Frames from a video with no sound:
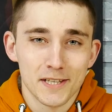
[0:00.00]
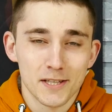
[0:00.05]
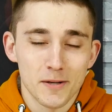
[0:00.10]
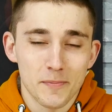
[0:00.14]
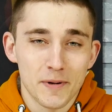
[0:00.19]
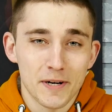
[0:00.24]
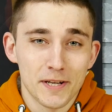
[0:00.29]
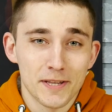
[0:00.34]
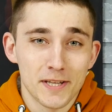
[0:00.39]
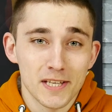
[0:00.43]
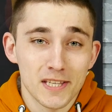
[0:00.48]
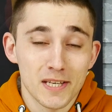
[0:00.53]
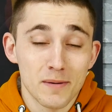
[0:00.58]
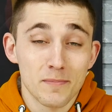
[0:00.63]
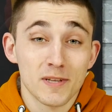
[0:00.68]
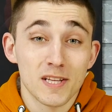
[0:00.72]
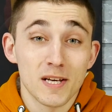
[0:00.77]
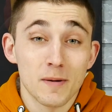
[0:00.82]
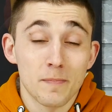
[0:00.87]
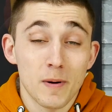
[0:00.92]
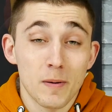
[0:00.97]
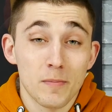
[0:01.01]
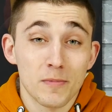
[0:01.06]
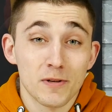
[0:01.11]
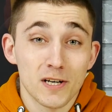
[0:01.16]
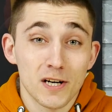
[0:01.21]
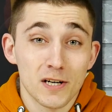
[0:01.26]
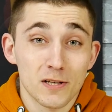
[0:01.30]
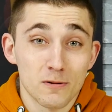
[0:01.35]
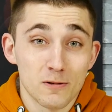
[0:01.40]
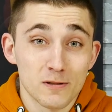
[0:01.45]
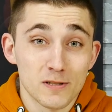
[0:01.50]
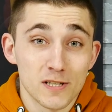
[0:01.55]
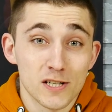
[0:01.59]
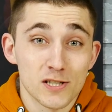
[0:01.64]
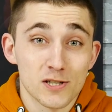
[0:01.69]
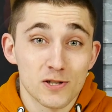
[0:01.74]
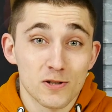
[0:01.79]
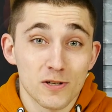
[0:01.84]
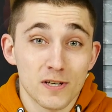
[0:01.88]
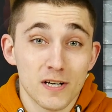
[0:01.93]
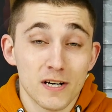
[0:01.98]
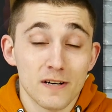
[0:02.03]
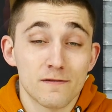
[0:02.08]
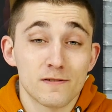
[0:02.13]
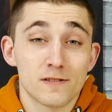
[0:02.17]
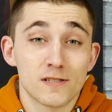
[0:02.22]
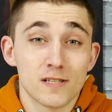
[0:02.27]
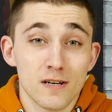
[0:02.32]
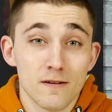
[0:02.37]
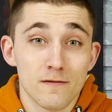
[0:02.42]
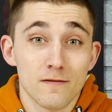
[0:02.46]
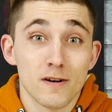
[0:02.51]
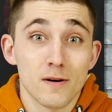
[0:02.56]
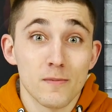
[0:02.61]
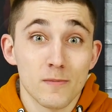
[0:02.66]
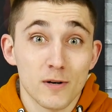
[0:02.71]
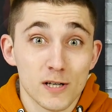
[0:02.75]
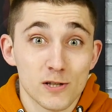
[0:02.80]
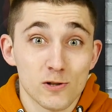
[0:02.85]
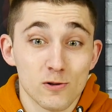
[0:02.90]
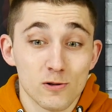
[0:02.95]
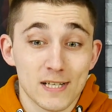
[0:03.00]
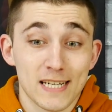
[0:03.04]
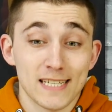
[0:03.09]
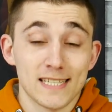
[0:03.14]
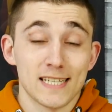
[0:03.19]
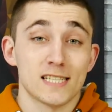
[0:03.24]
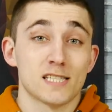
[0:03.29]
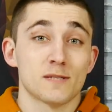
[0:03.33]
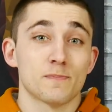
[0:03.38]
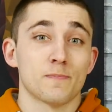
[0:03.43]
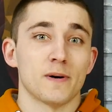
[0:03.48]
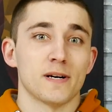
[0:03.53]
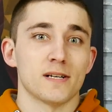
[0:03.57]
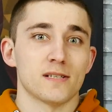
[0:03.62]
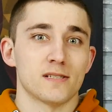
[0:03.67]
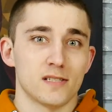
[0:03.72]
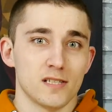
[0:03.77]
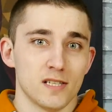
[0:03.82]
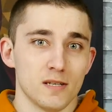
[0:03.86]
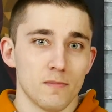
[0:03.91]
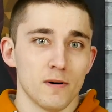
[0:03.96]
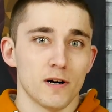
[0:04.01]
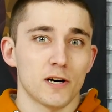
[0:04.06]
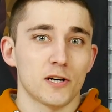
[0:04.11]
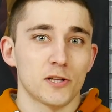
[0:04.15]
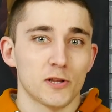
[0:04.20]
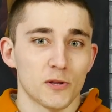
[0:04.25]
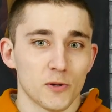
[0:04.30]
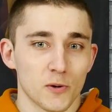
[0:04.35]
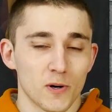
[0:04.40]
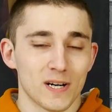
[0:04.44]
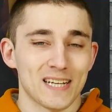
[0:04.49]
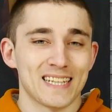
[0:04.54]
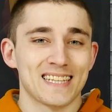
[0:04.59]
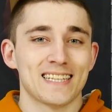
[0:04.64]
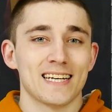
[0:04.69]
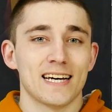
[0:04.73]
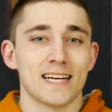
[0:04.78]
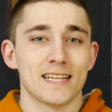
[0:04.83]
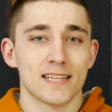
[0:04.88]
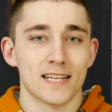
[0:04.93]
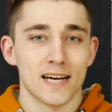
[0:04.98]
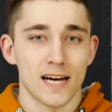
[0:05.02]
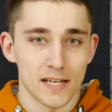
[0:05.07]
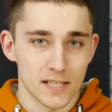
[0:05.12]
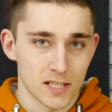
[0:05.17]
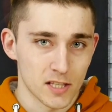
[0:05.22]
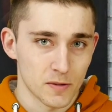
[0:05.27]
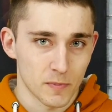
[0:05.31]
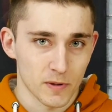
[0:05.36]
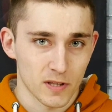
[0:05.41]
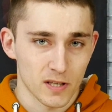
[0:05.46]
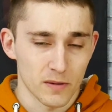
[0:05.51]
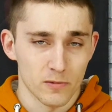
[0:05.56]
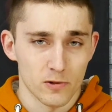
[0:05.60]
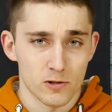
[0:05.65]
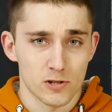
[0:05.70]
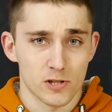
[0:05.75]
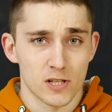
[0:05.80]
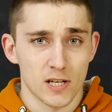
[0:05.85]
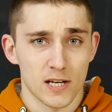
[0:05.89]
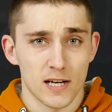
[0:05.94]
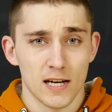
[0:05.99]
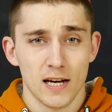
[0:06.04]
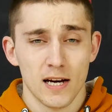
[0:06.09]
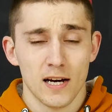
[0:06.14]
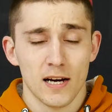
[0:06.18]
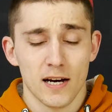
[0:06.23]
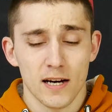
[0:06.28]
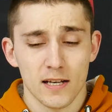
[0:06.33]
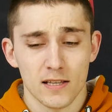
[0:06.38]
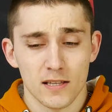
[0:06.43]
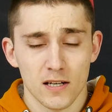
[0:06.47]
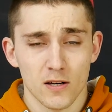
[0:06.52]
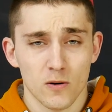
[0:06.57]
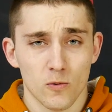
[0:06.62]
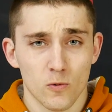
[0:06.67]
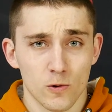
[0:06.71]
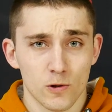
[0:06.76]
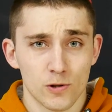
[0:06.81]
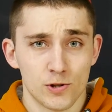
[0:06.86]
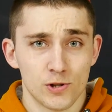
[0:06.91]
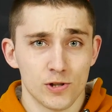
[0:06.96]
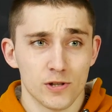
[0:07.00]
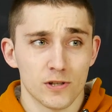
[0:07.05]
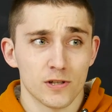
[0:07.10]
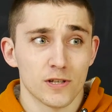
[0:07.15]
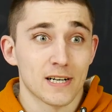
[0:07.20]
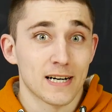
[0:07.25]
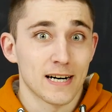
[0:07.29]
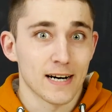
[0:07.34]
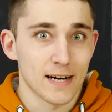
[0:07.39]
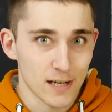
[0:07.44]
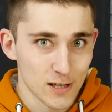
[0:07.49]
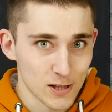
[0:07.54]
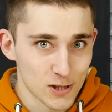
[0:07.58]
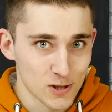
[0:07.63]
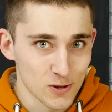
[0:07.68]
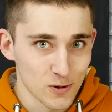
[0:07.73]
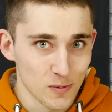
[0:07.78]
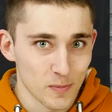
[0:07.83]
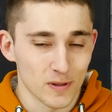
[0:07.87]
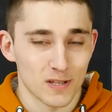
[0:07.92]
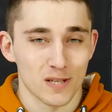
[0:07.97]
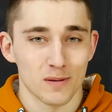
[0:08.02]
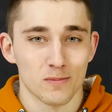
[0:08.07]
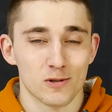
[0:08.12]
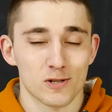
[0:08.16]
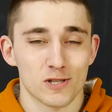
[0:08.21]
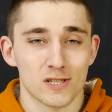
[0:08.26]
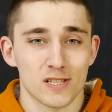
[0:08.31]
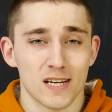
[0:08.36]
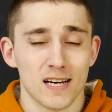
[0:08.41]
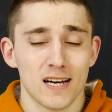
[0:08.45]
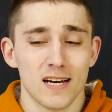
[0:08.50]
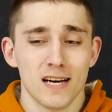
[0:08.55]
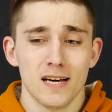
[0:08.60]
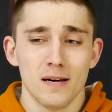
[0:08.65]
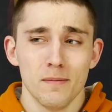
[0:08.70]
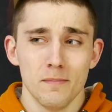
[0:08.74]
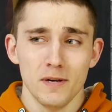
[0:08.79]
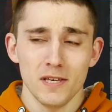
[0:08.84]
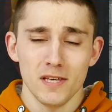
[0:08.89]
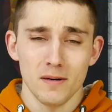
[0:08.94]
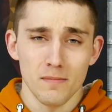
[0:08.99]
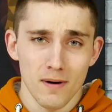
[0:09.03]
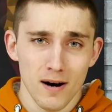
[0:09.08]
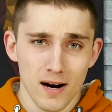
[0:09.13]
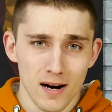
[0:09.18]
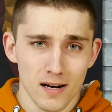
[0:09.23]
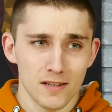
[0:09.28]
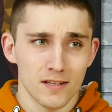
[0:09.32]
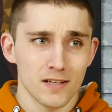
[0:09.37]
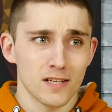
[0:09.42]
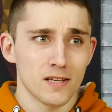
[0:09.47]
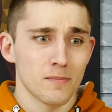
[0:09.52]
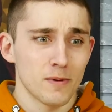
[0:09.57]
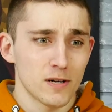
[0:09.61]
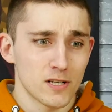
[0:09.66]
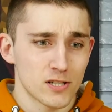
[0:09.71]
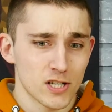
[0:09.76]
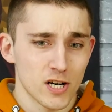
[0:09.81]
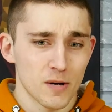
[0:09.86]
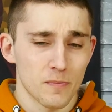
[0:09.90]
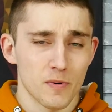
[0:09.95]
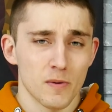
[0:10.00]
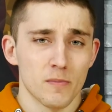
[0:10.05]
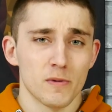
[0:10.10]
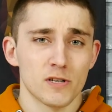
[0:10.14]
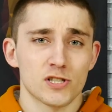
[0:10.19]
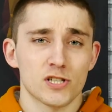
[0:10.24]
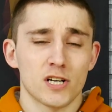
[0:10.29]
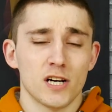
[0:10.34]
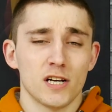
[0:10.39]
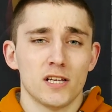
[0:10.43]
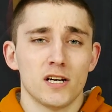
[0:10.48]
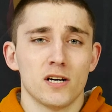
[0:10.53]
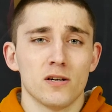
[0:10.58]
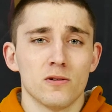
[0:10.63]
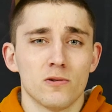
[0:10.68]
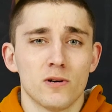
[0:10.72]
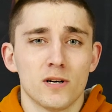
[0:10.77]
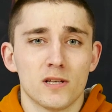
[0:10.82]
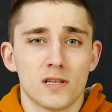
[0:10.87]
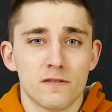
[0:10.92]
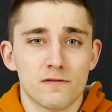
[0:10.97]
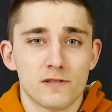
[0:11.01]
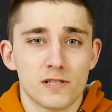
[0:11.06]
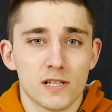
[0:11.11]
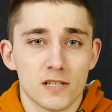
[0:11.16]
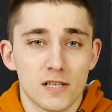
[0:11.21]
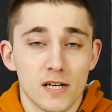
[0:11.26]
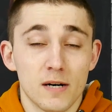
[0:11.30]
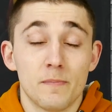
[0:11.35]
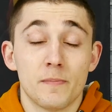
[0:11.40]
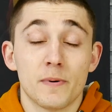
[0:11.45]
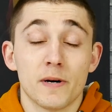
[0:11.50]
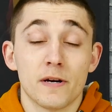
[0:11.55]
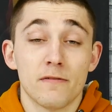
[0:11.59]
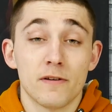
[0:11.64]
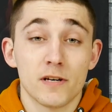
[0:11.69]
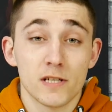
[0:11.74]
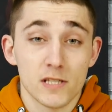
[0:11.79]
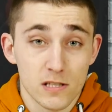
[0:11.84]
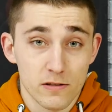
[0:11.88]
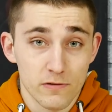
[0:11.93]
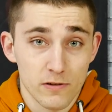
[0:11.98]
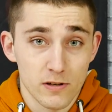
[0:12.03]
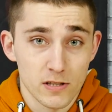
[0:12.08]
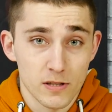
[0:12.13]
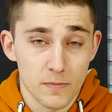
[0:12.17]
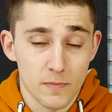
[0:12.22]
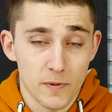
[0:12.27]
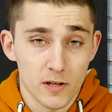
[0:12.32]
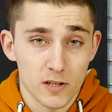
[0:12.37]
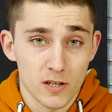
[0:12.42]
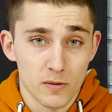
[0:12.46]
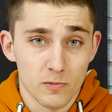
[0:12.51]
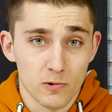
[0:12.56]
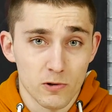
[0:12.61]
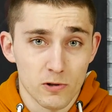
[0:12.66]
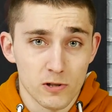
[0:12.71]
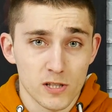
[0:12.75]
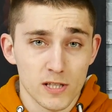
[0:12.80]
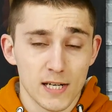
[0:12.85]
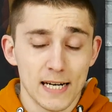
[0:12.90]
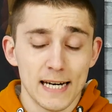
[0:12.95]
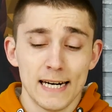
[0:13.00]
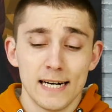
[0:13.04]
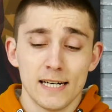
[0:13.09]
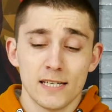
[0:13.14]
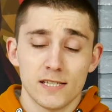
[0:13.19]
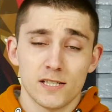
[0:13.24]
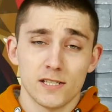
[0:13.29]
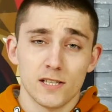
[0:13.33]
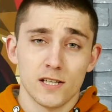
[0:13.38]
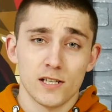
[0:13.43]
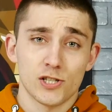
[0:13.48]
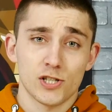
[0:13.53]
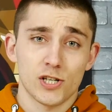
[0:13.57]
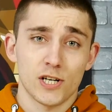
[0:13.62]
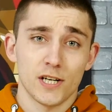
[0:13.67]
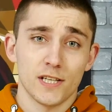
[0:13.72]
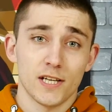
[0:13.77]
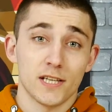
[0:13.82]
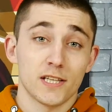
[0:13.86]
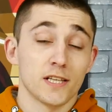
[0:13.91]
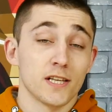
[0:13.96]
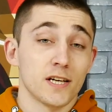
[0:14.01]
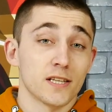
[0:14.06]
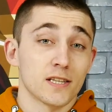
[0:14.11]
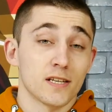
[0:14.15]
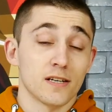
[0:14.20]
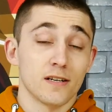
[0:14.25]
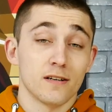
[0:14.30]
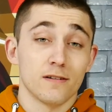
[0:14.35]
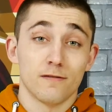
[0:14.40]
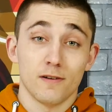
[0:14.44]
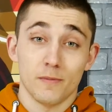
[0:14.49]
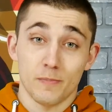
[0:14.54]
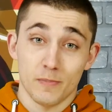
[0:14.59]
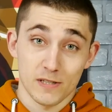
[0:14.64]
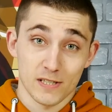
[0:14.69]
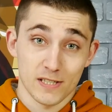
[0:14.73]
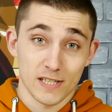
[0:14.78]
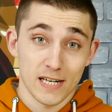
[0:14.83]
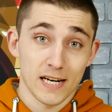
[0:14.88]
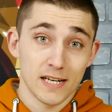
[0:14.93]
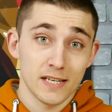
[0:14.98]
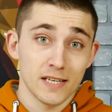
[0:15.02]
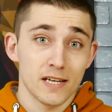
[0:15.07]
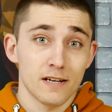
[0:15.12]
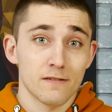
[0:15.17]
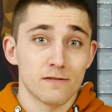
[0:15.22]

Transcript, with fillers: но перед этим напоминаю, друзья, что я всем вам хочу сказать спасибо, кто донатит, потому что это очень хорошо, потому что минимальная небольшая помощь каналу это всегда приветствуется. Поэтому, друзья, ссылочка на донаты в описании.